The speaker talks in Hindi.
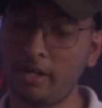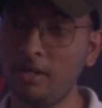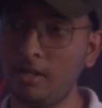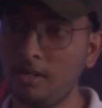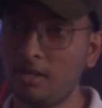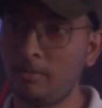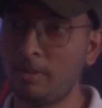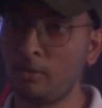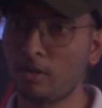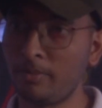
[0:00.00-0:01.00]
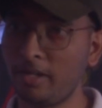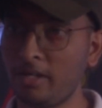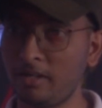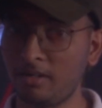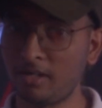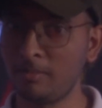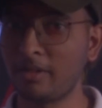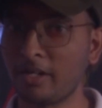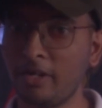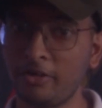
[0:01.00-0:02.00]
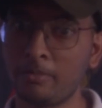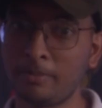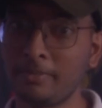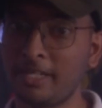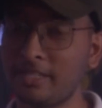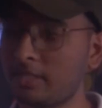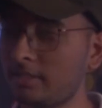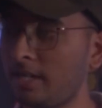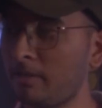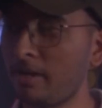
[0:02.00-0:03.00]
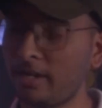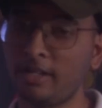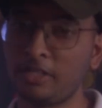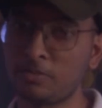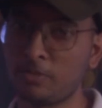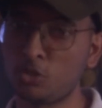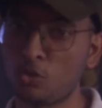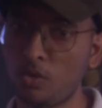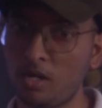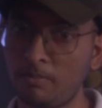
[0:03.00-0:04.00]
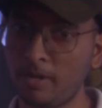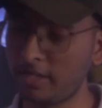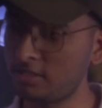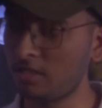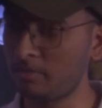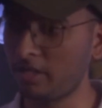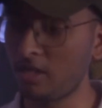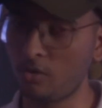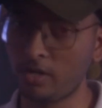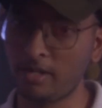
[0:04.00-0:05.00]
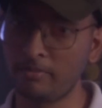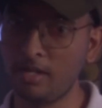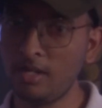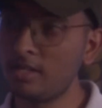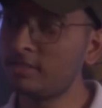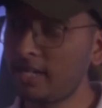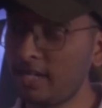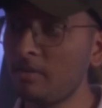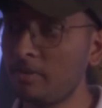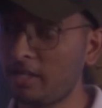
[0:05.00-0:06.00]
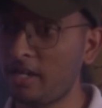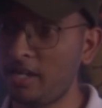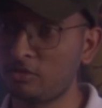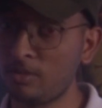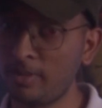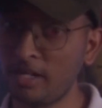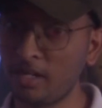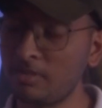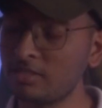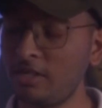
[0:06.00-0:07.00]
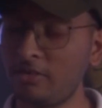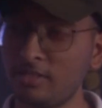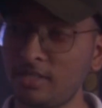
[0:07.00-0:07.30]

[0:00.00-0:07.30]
है अभी हम लोग अपने अगल बगल कंट्री में भी देख सकते हैं लाइक बांग्लादेश में जो हुआ पाकिस्तान में क्या हो रहा है चाइना में क्या है सो हमारे नेबर्स कंट्री